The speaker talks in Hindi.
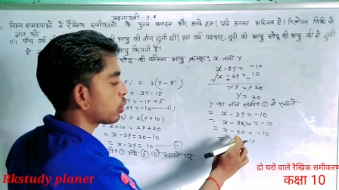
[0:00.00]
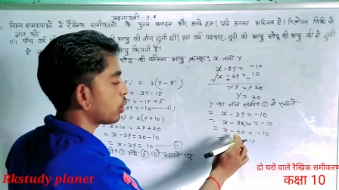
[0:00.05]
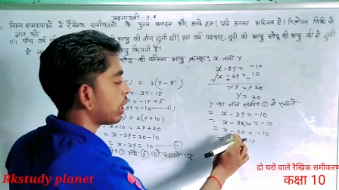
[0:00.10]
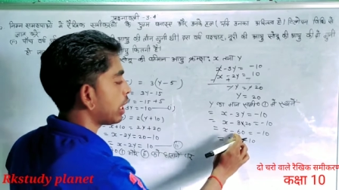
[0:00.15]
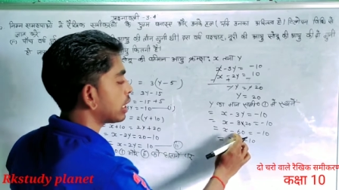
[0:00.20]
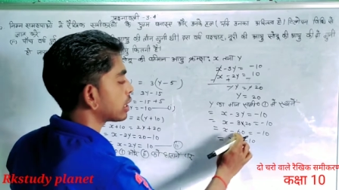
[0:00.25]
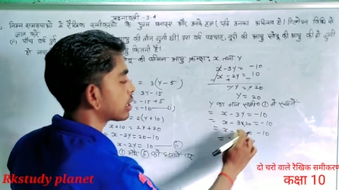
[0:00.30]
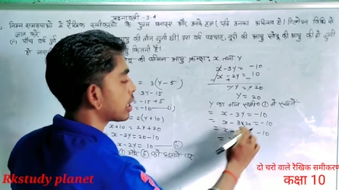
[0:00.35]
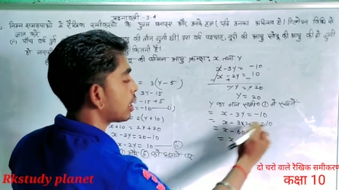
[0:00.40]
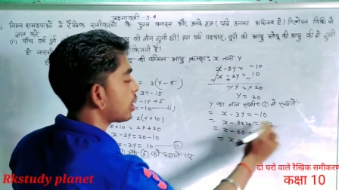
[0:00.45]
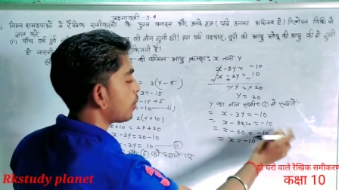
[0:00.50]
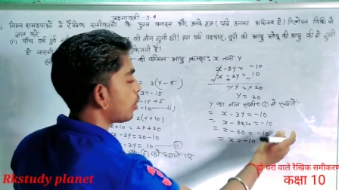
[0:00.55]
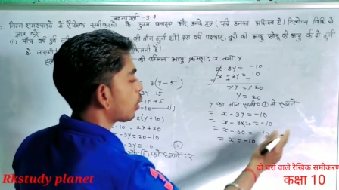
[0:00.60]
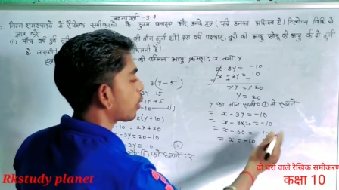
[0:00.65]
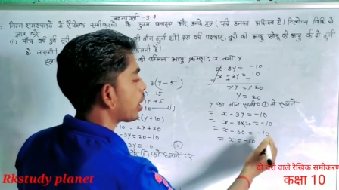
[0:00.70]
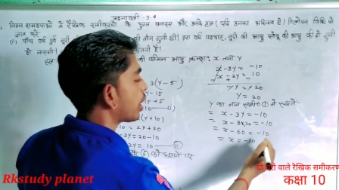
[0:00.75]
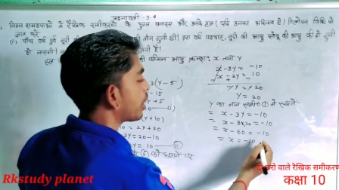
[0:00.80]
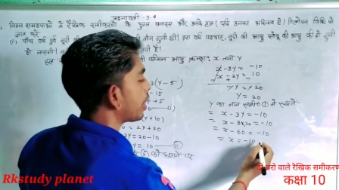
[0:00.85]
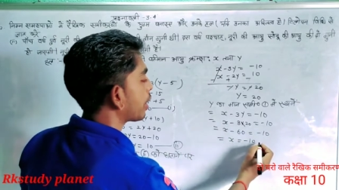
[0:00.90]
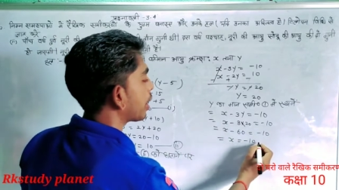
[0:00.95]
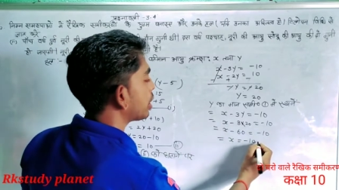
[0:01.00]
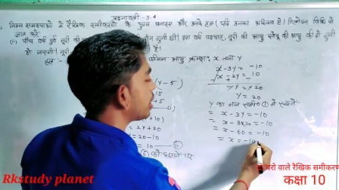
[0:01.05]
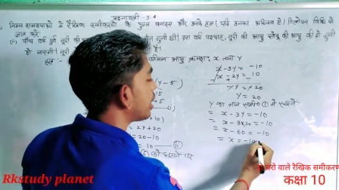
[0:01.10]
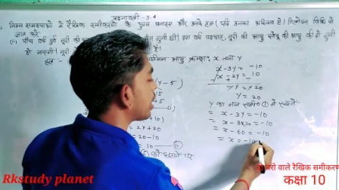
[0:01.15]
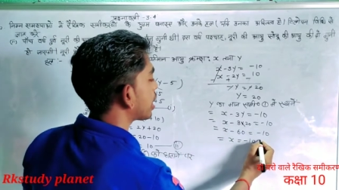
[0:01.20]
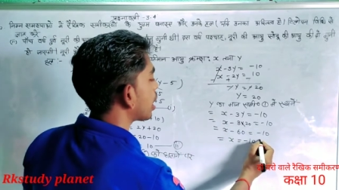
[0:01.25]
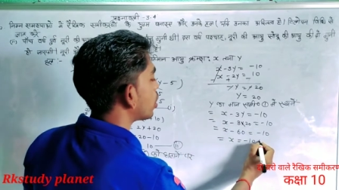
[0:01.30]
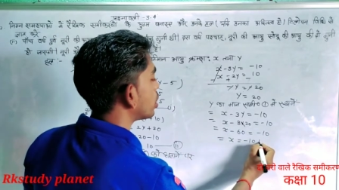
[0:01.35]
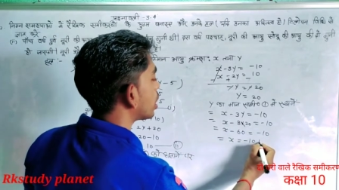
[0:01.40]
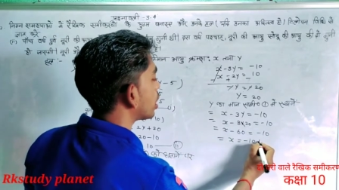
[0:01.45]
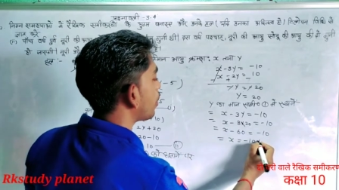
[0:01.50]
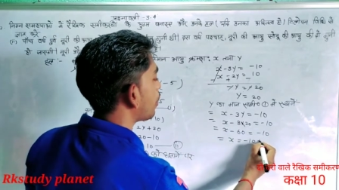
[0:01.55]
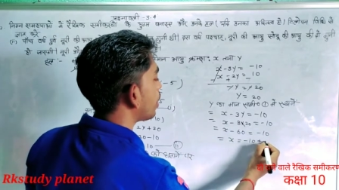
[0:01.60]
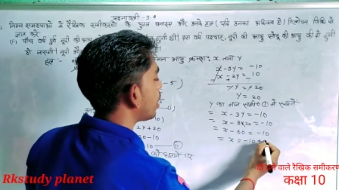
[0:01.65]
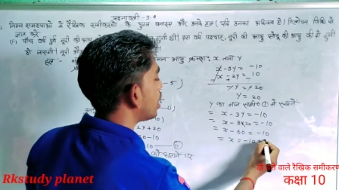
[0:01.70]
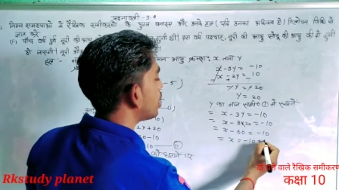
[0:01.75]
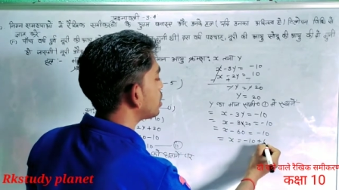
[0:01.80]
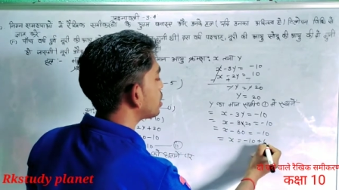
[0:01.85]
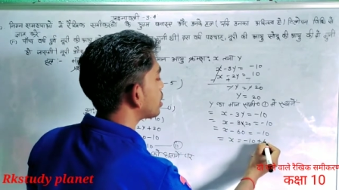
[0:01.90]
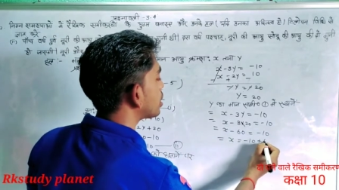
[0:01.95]
है तो इस साइड हम लोग कर देंगे तो ये क्या हो जाएगा
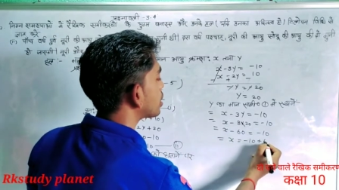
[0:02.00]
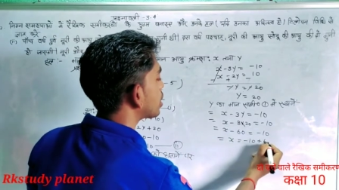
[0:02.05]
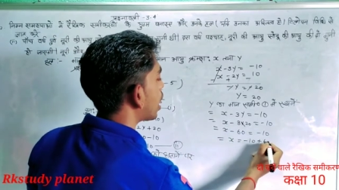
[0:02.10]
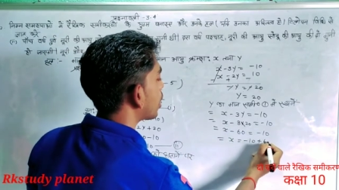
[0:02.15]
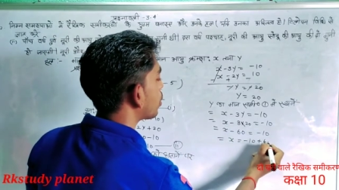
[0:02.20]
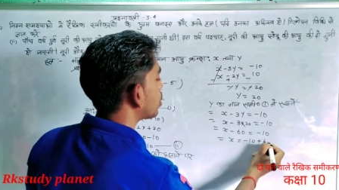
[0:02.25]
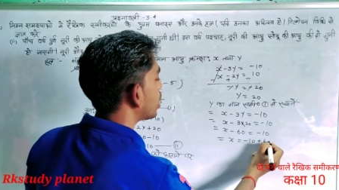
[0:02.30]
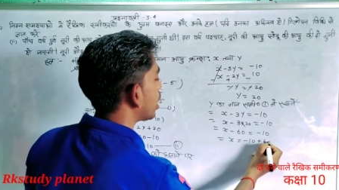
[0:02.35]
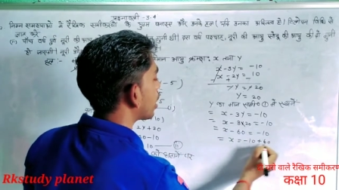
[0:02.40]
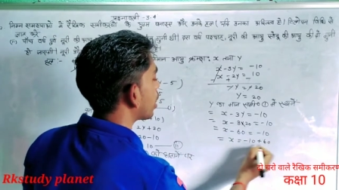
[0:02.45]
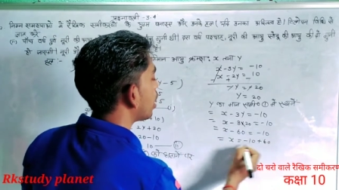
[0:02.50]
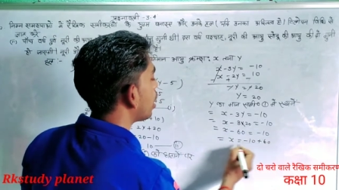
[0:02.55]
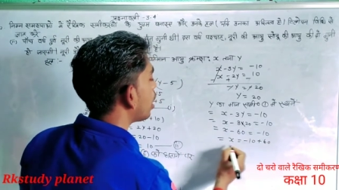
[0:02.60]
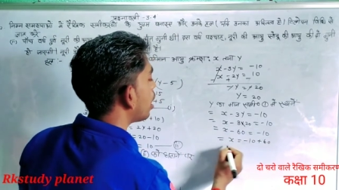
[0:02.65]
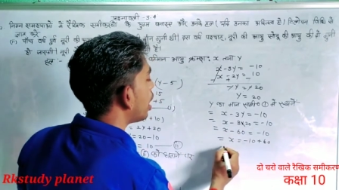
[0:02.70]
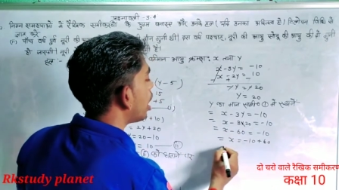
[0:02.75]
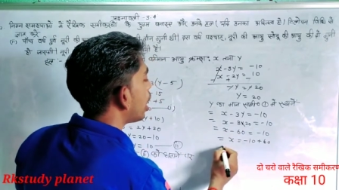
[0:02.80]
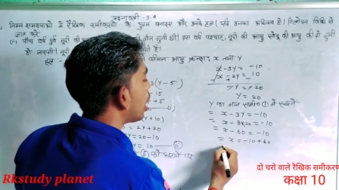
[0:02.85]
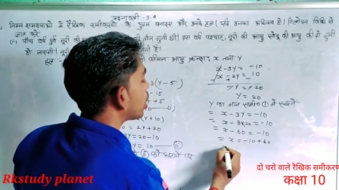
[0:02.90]
प्लस साठ हो जाएगा